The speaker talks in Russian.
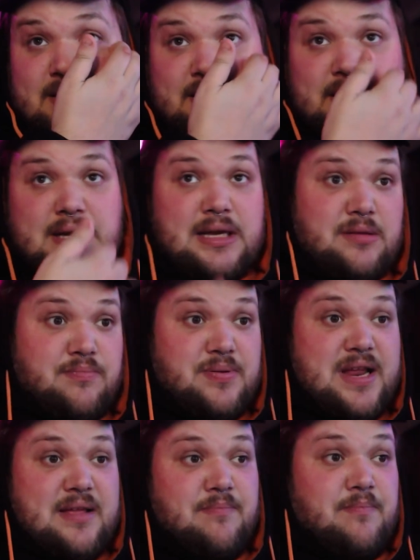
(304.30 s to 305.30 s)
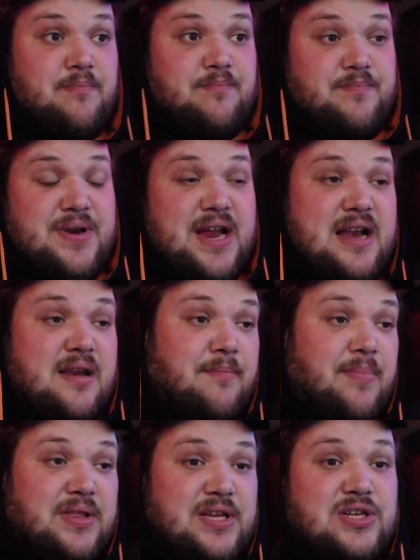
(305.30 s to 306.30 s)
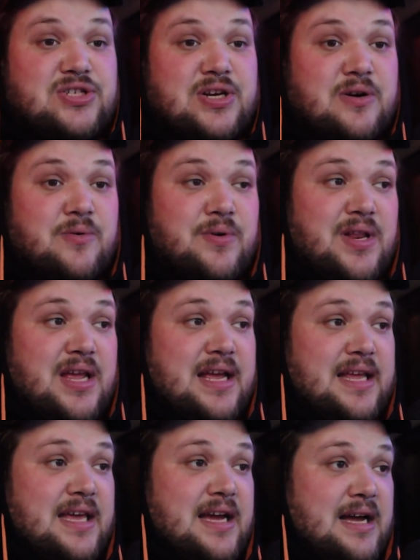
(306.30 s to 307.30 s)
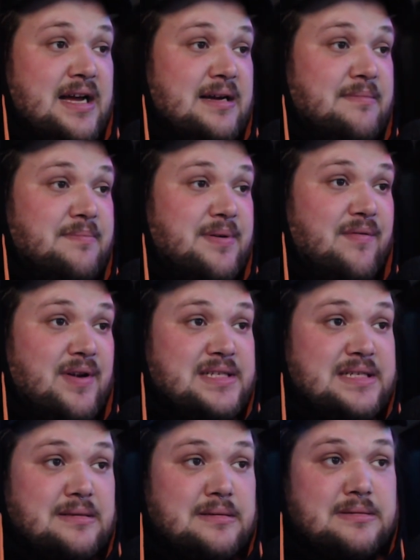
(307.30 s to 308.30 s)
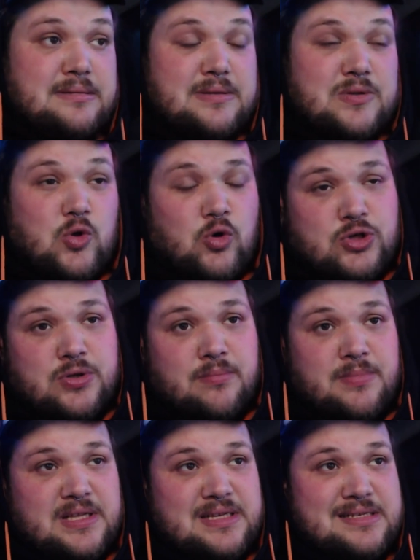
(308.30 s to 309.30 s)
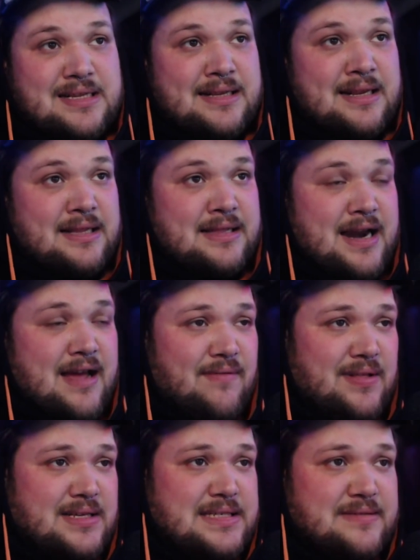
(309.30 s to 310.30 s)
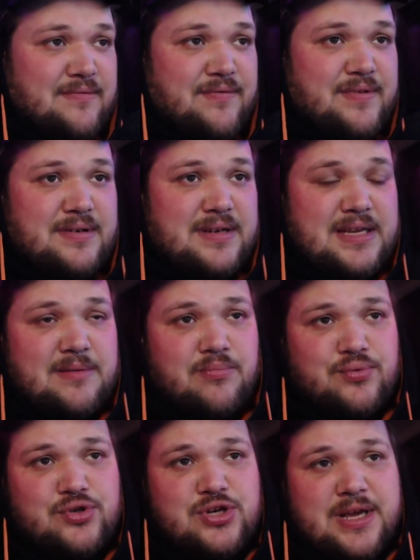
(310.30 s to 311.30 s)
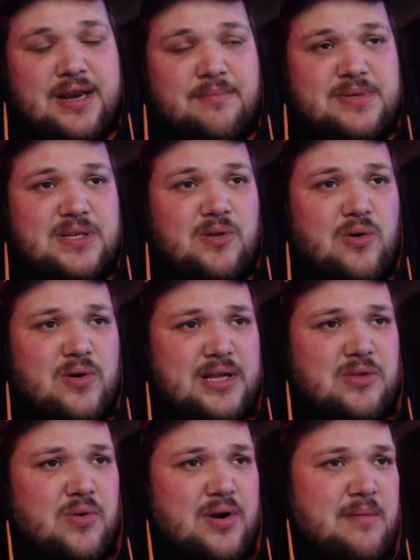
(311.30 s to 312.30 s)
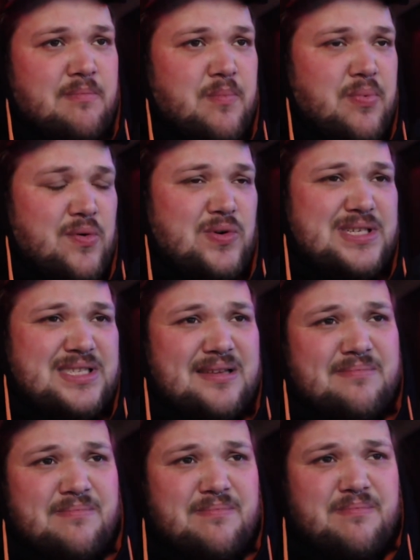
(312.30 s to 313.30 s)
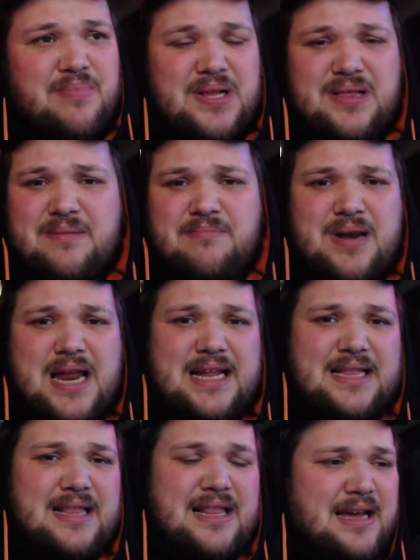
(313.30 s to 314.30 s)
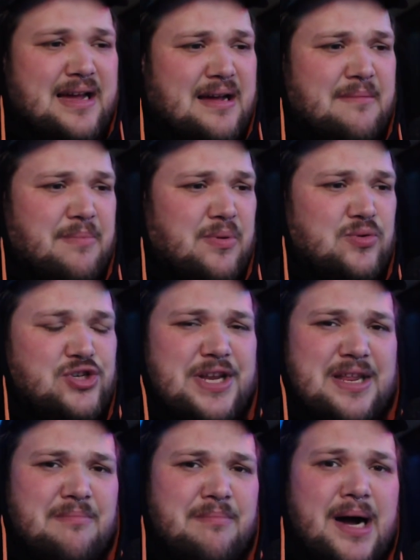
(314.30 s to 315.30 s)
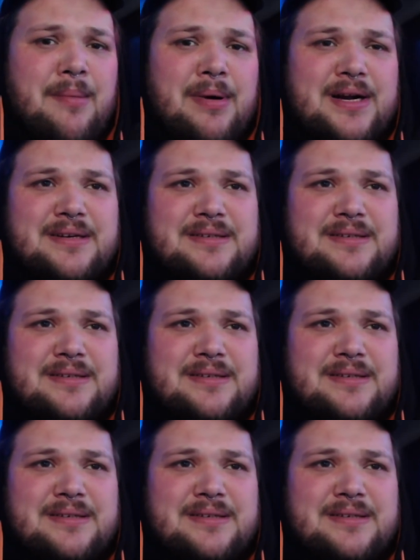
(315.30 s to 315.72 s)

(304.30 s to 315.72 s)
И это, блядь, реально полнейшая хуйня. Я превратил то, что мне действительно нравилось, в ебучее ремесло, которое просто было, блядь, для получения бабок.